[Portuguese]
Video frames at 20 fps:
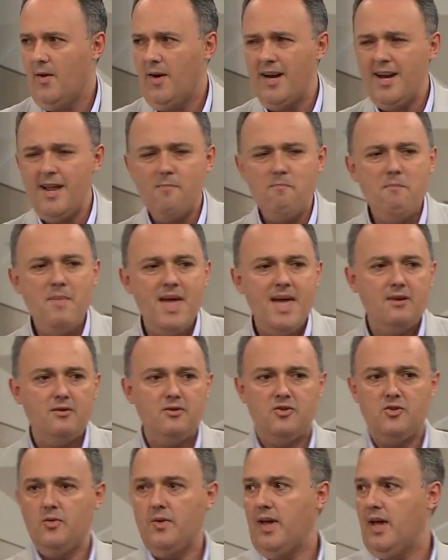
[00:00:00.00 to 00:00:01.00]
Olha, é
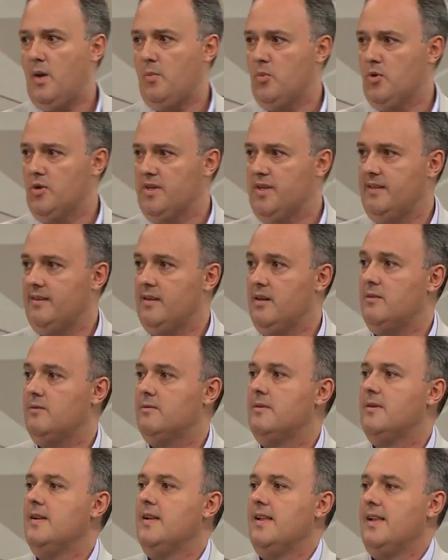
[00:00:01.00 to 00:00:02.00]
menos de um real por. Então.